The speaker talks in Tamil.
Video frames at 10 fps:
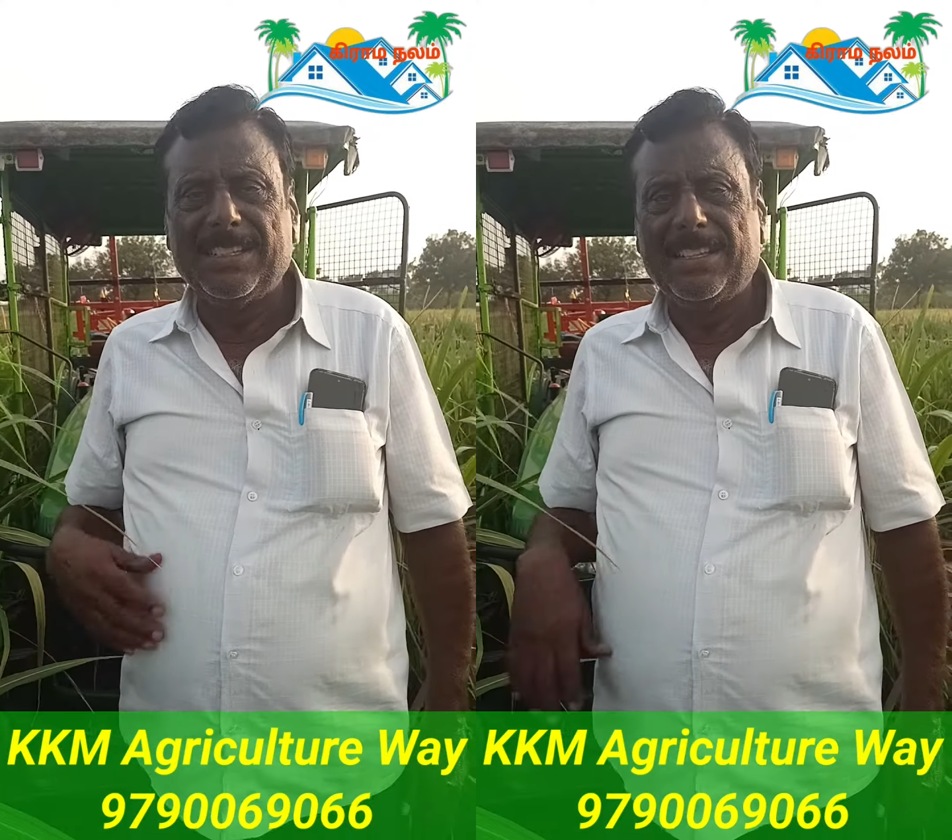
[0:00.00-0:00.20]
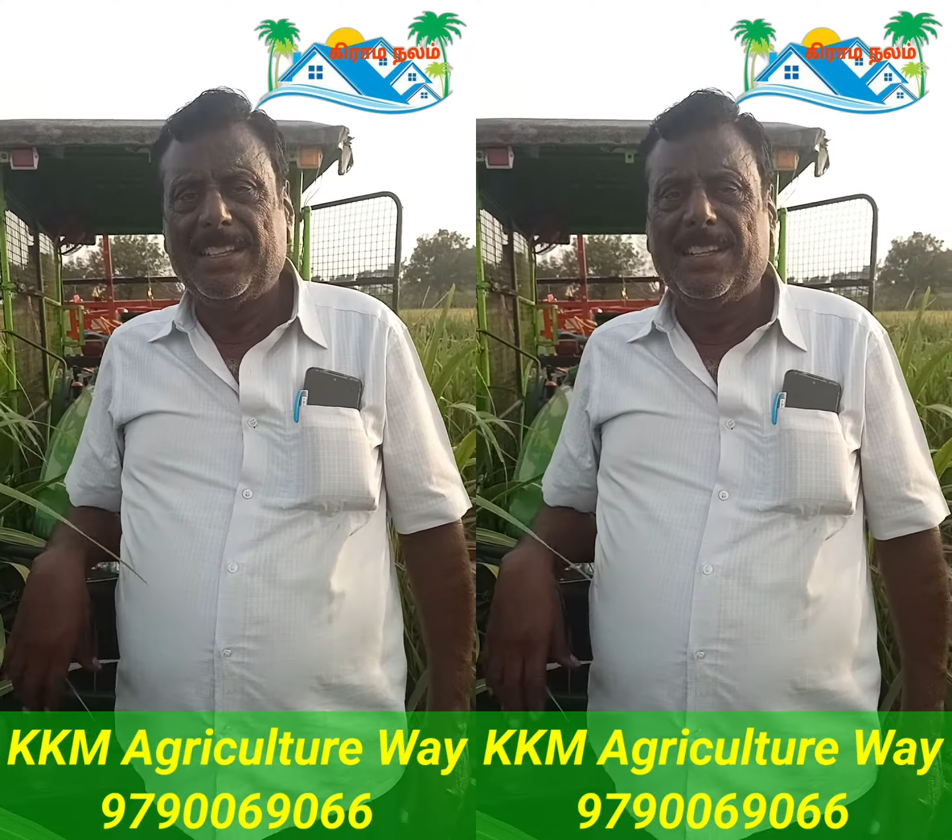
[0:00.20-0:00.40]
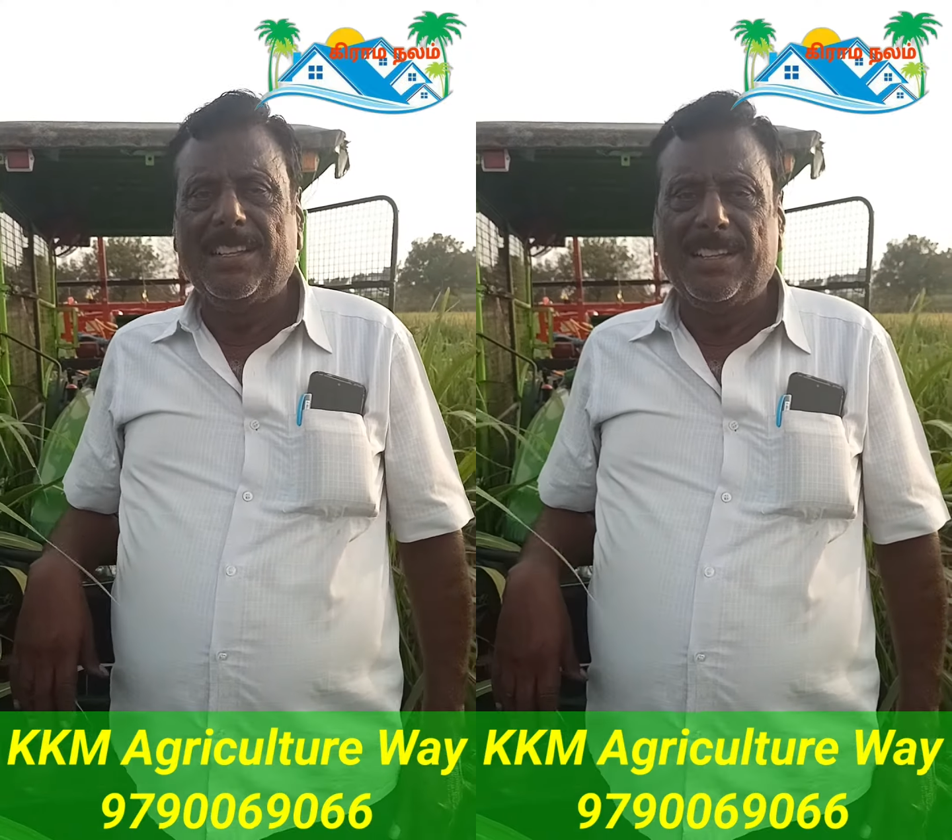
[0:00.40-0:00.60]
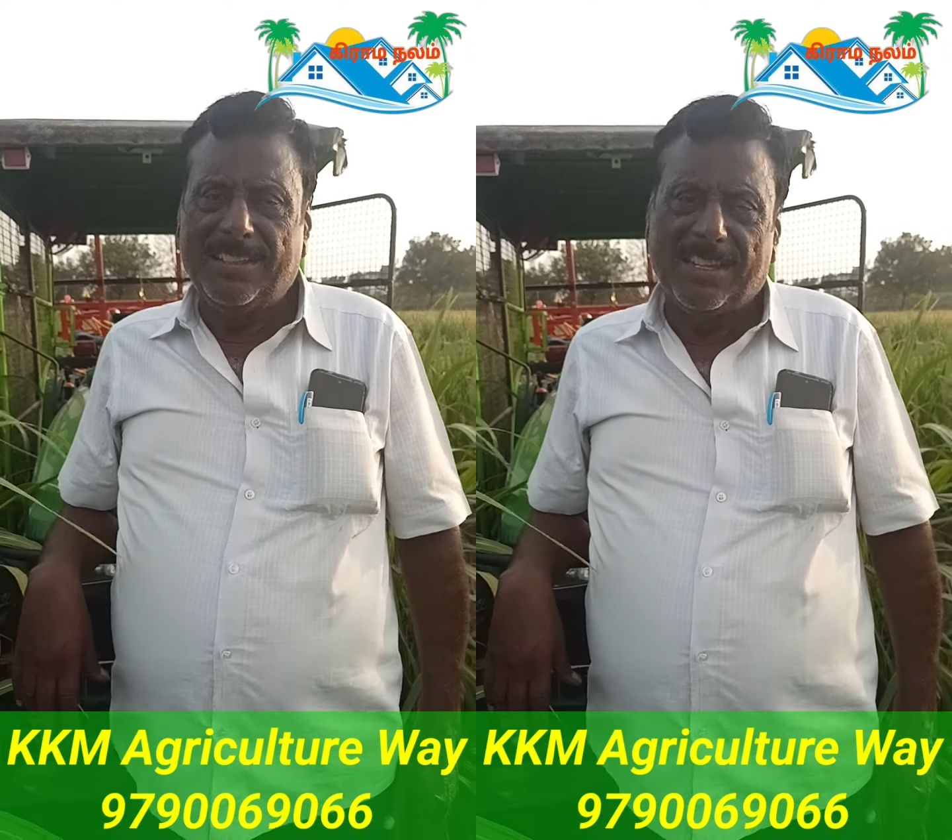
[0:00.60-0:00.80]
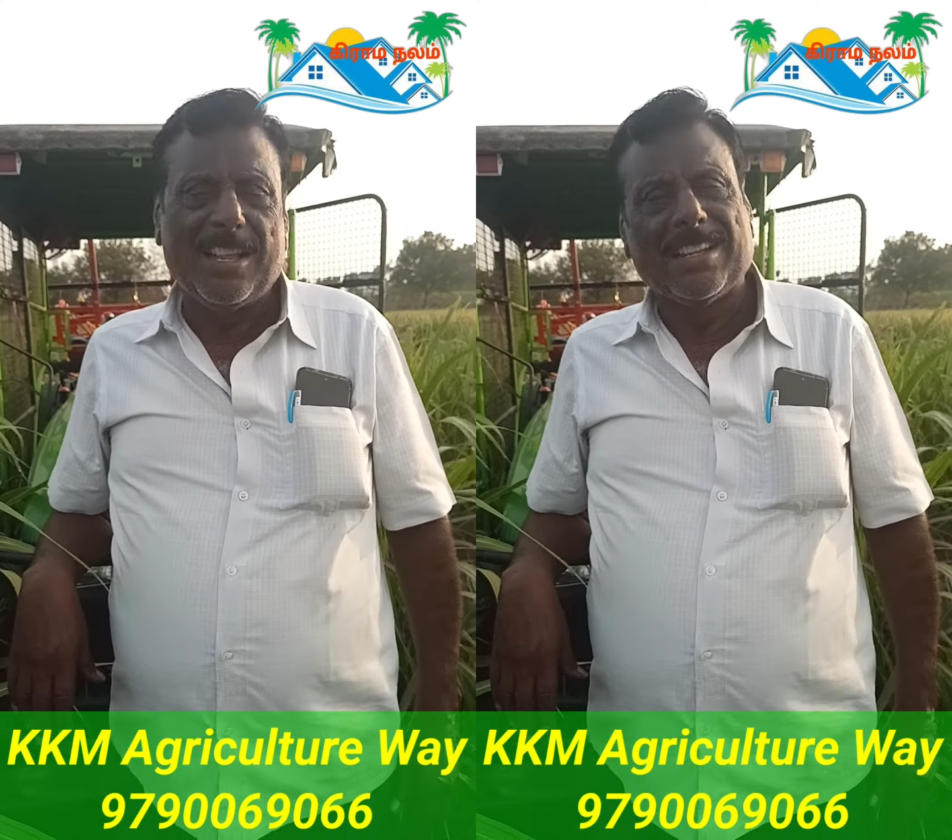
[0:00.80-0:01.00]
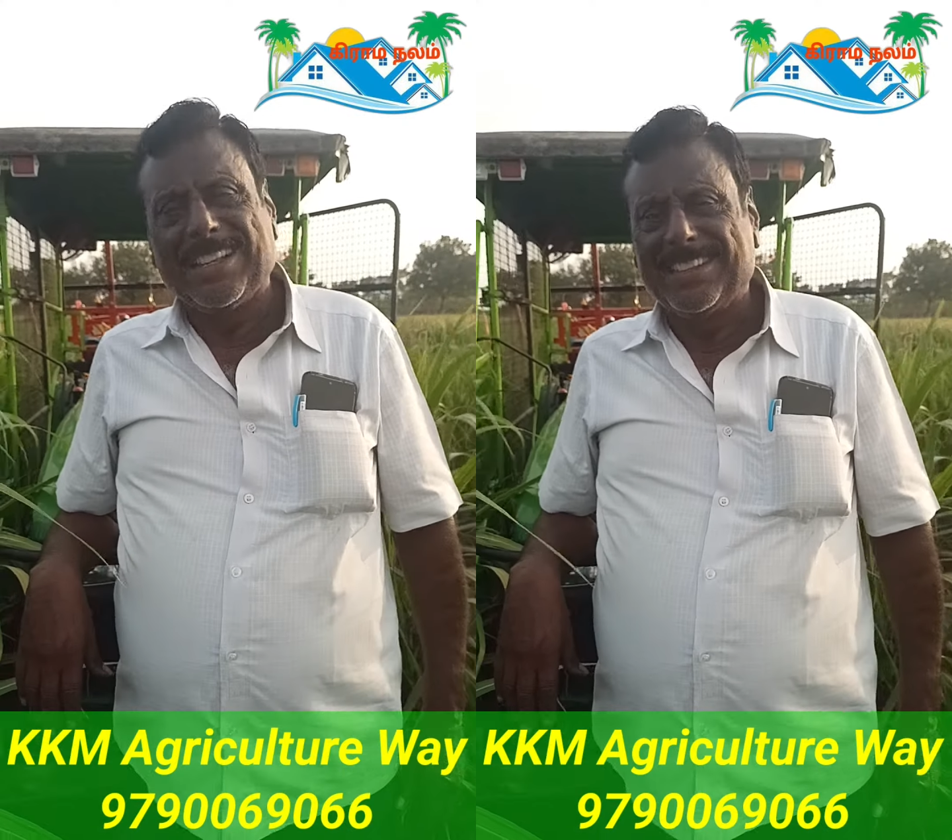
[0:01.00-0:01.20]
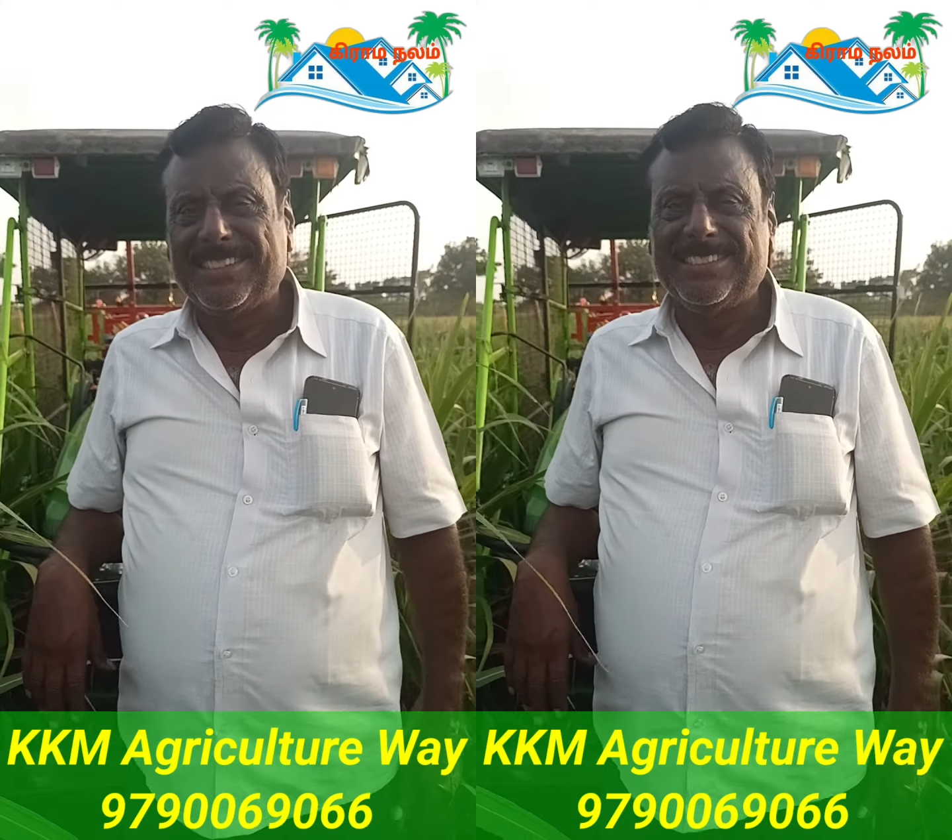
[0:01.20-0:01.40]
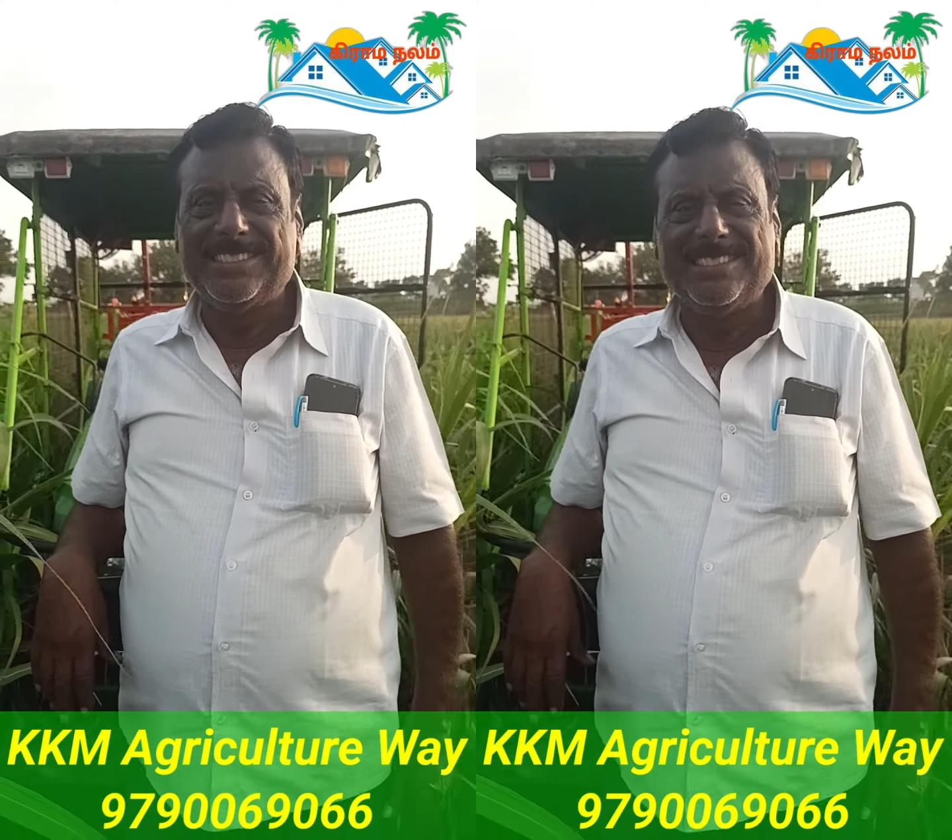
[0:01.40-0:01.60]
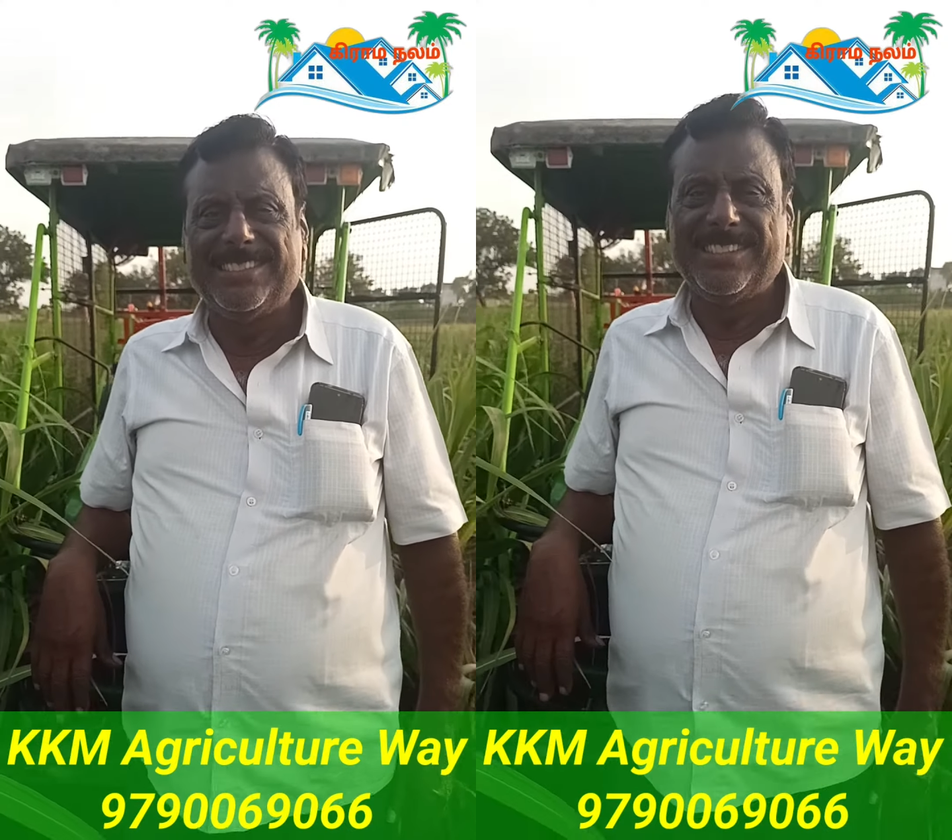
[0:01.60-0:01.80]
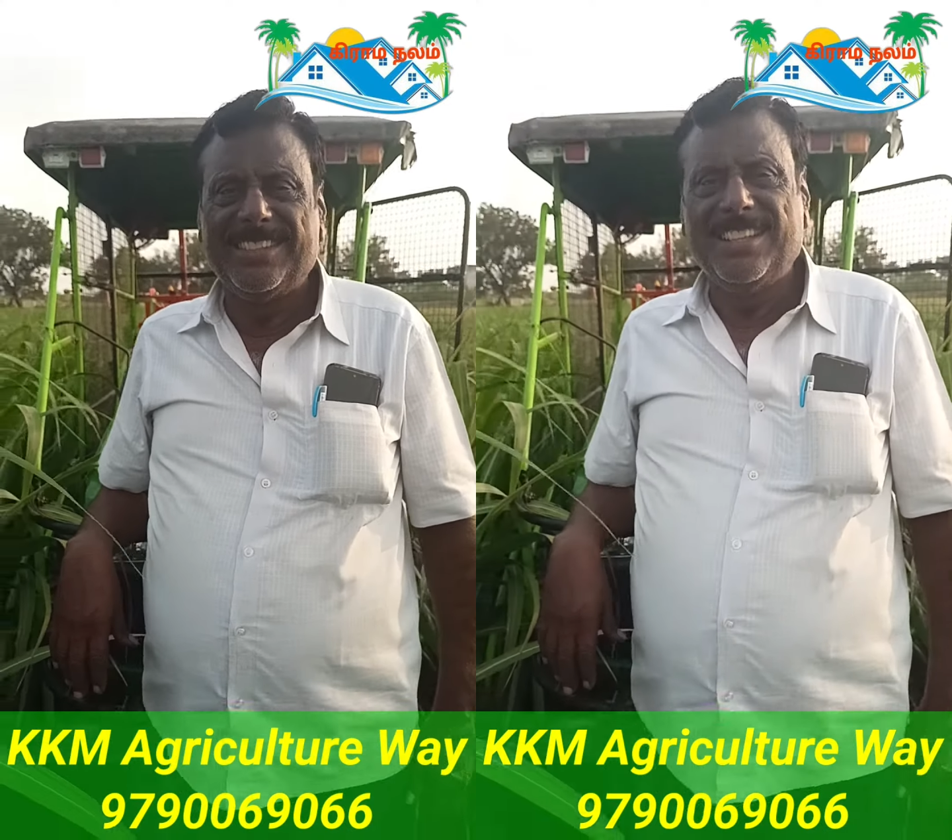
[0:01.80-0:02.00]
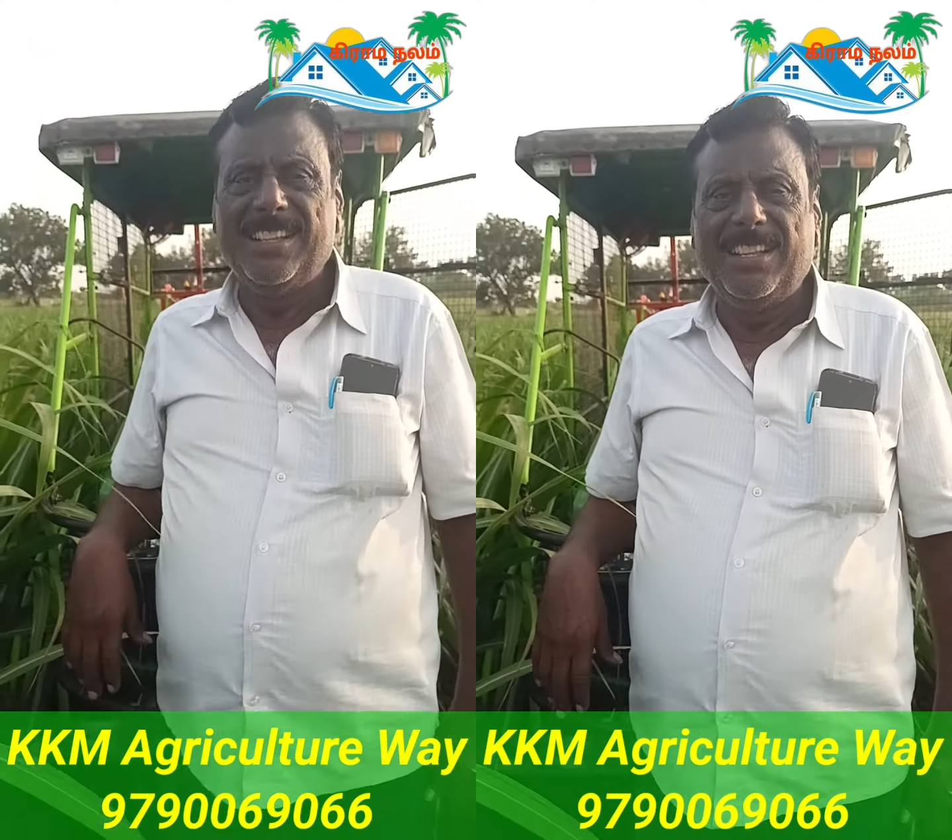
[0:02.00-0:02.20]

எப்படி இருக்கீங்க நல்லா இருக்கேன் சார் சொல்லுங்கள்